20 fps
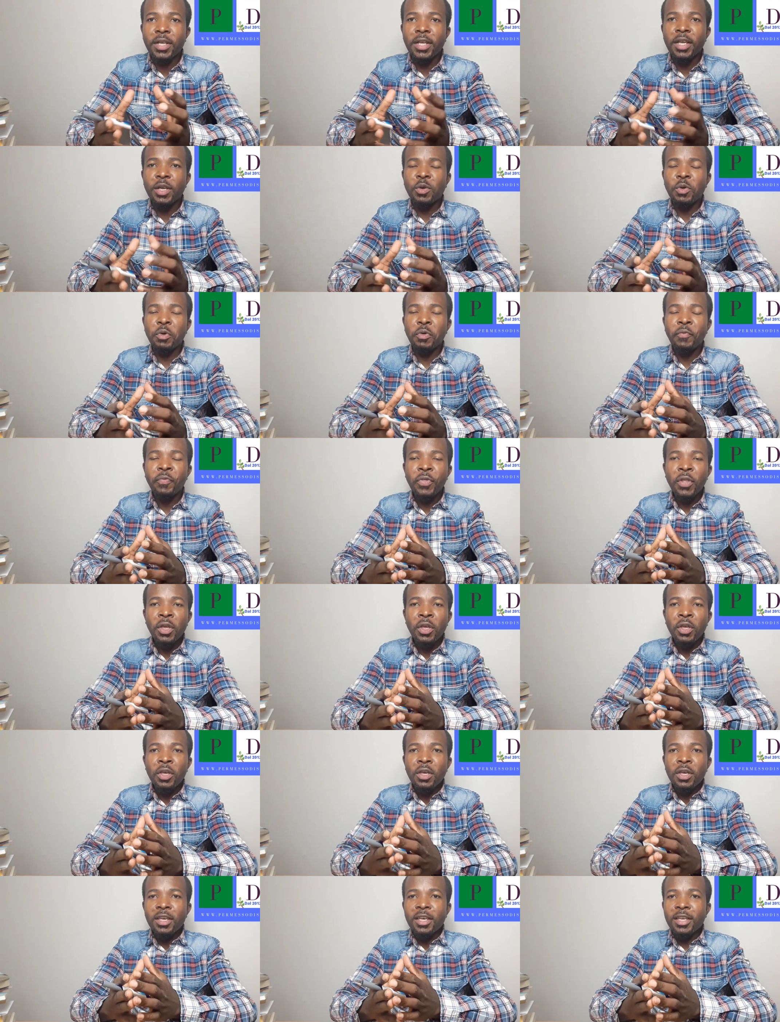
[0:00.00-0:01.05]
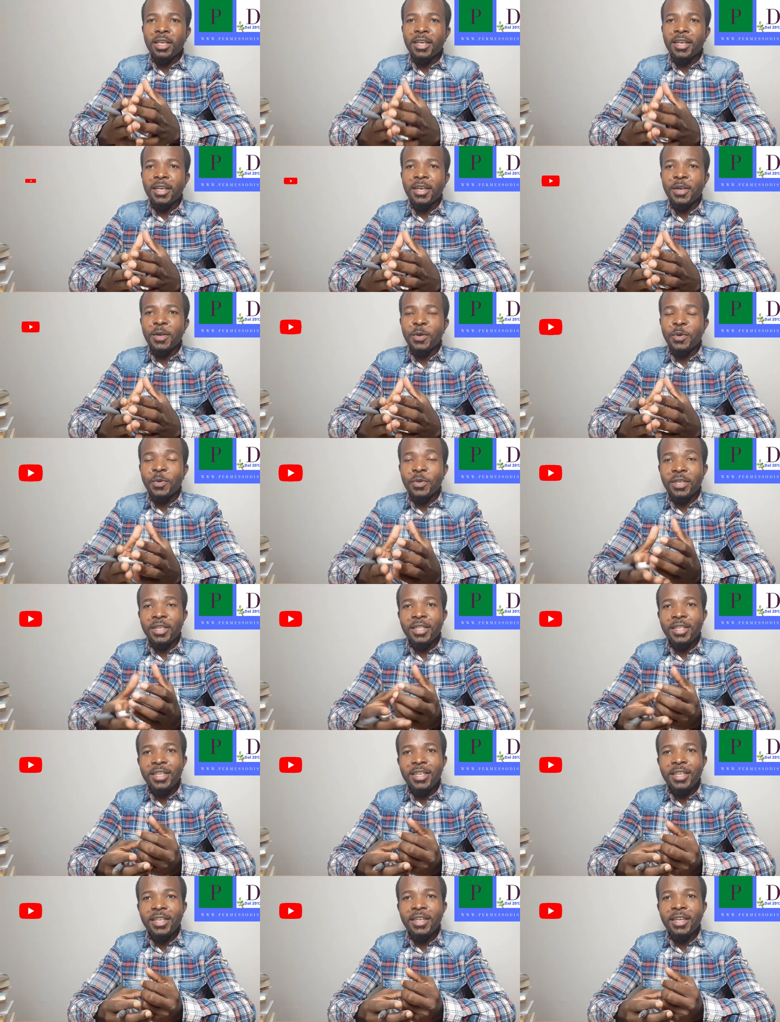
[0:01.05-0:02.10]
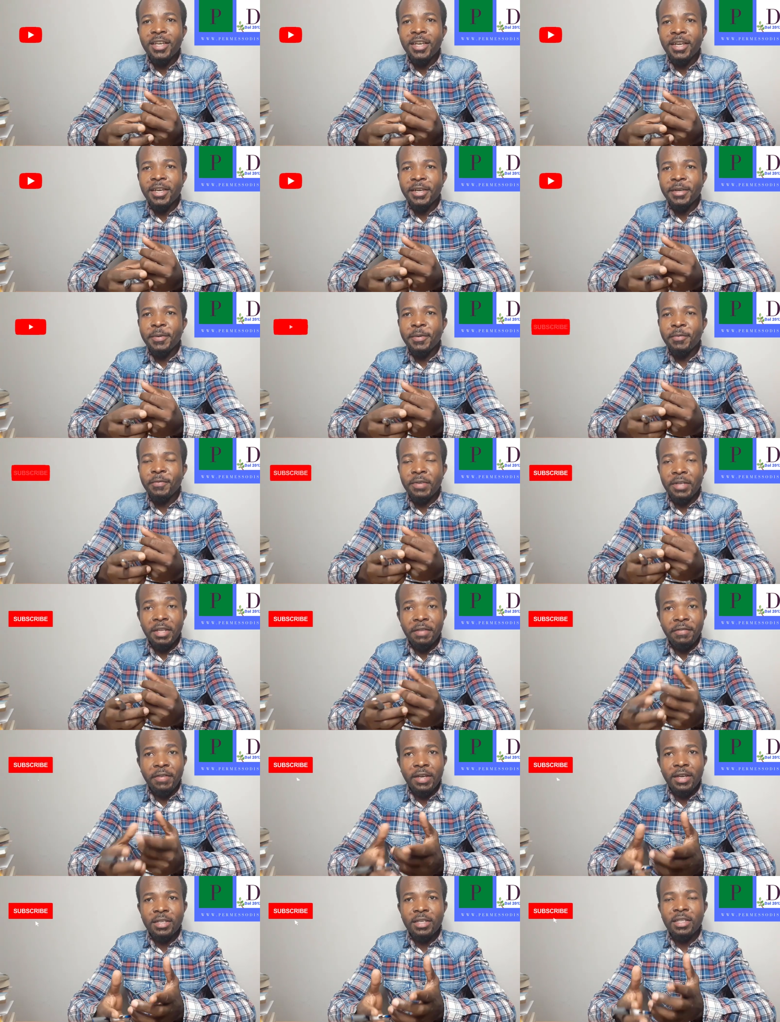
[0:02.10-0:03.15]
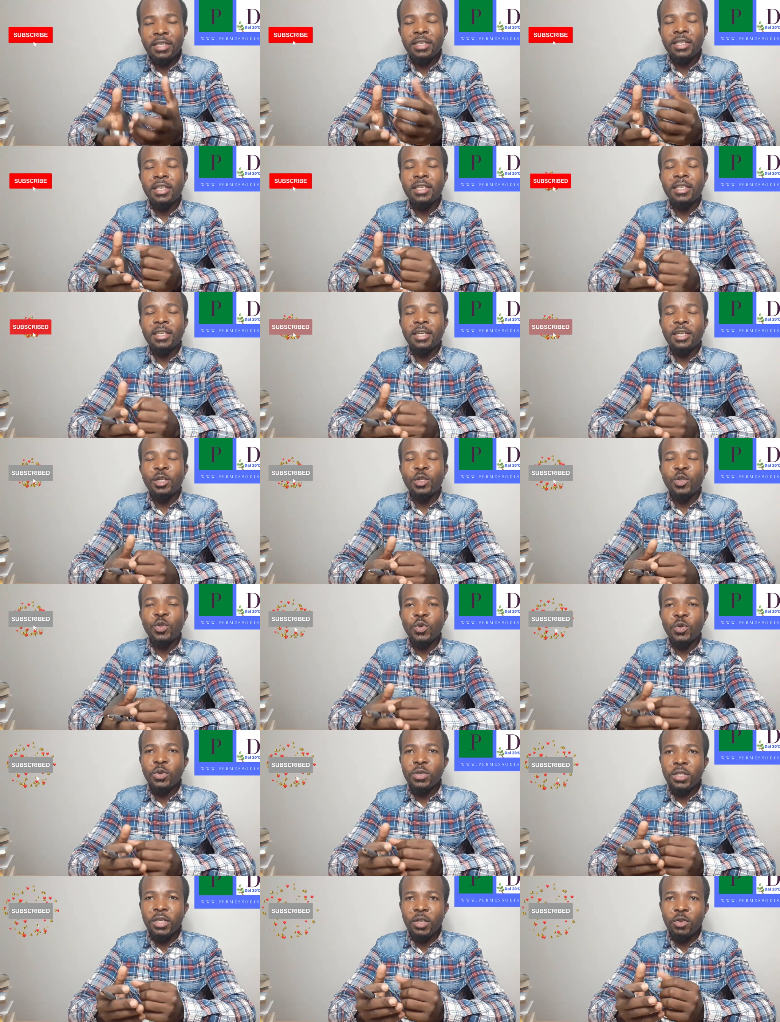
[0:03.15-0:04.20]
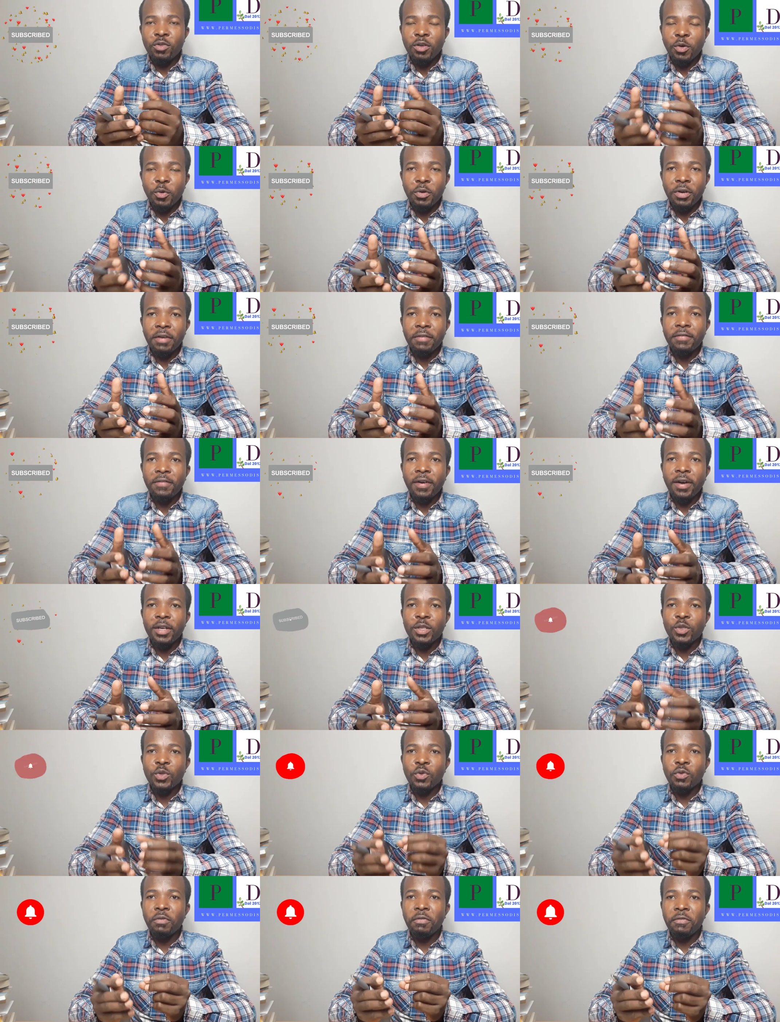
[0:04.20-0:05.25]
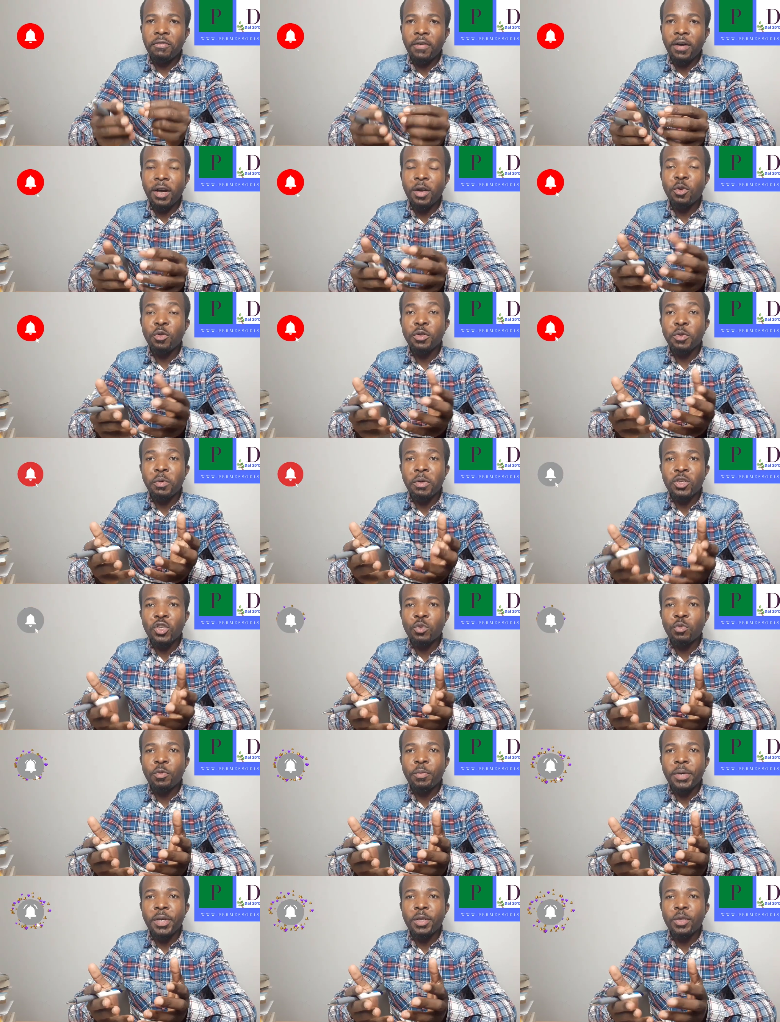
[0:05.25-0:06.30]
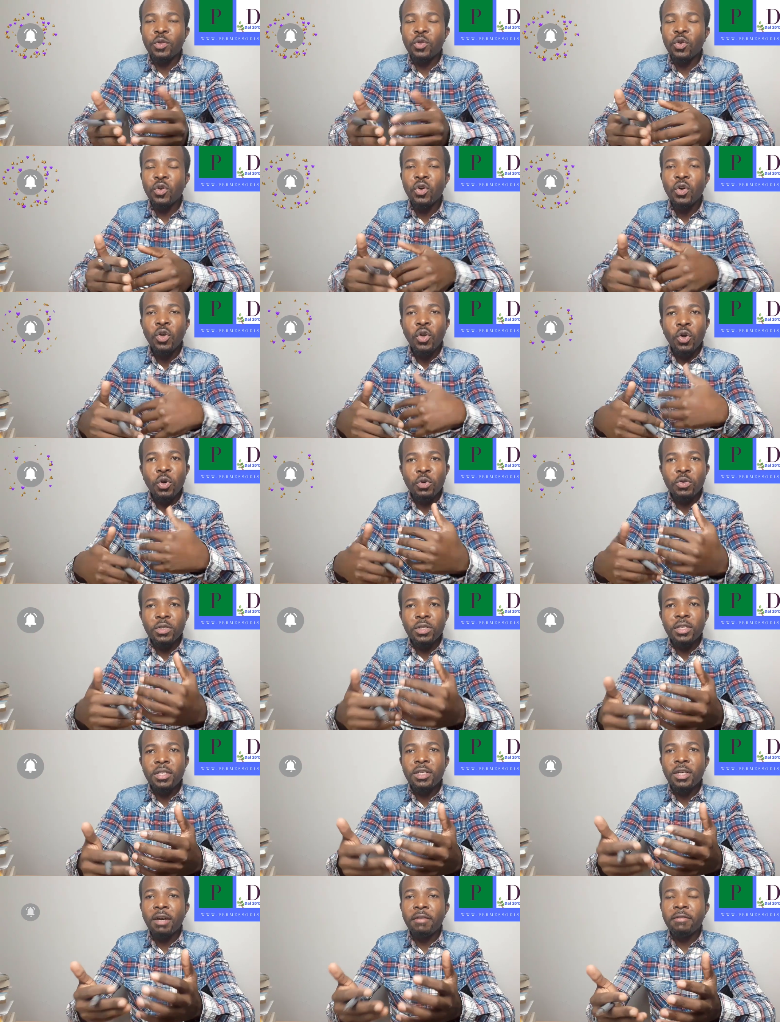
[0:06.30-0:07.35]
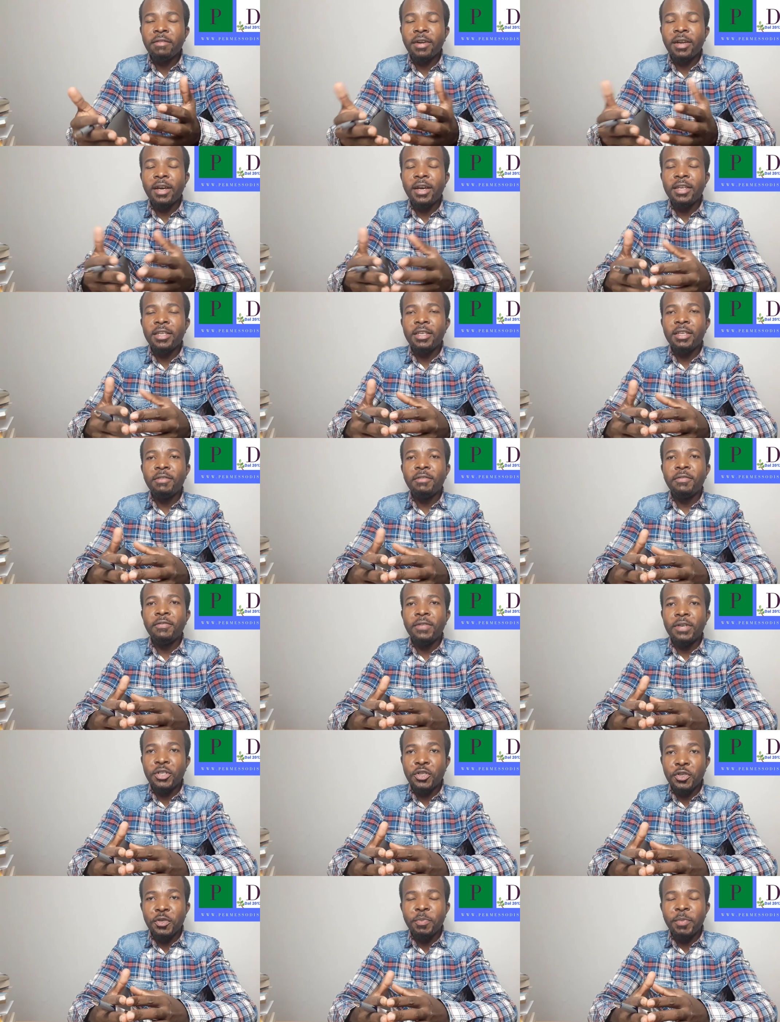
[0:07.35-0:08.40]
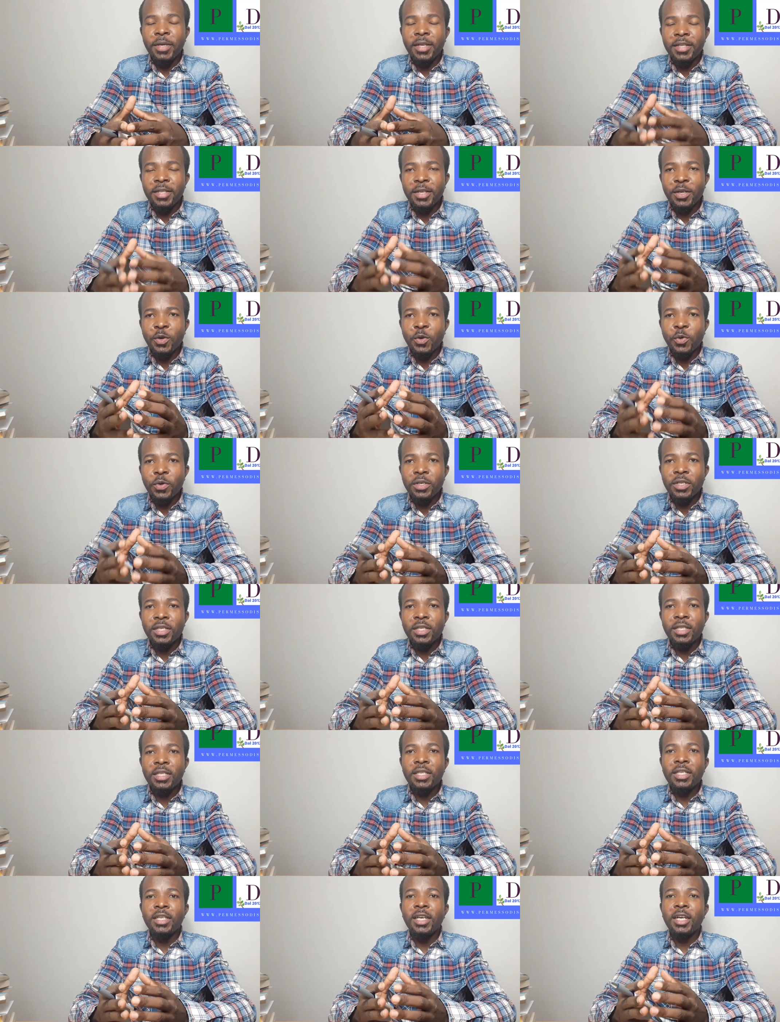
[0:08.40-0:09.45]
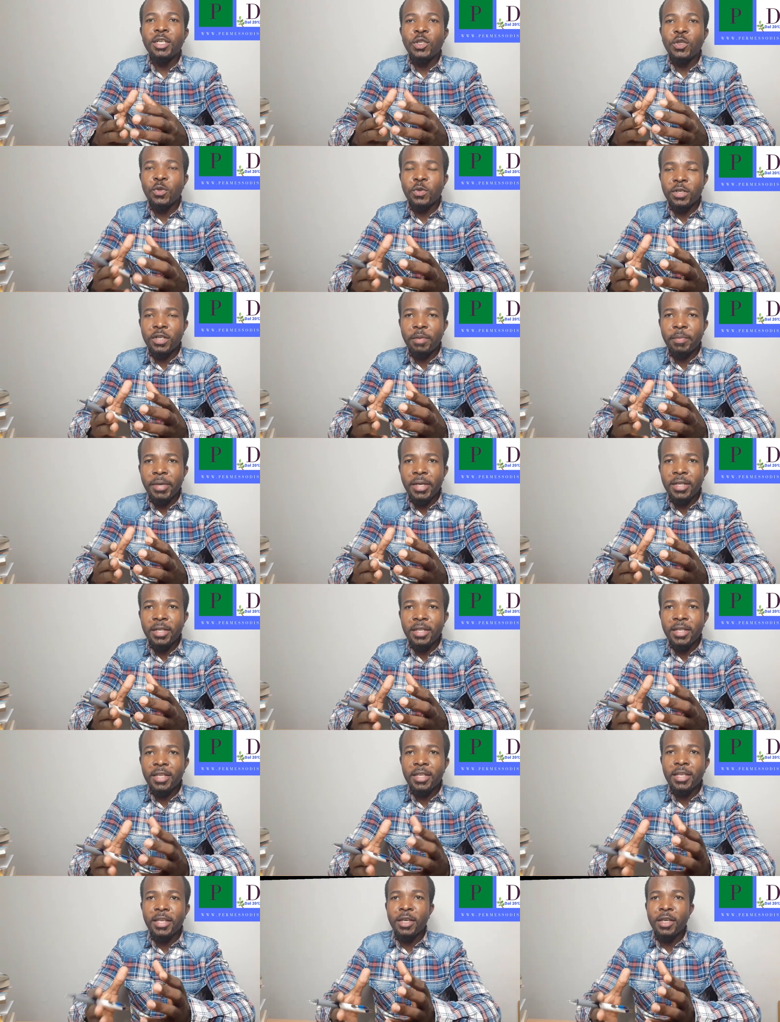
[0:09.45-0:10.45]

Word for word: Ecco, eh, quindi eh, verifica se ti sei iscritto, se non ancora fatto, farlo in questo momento, così avrai facilmente questi aggiornamenti.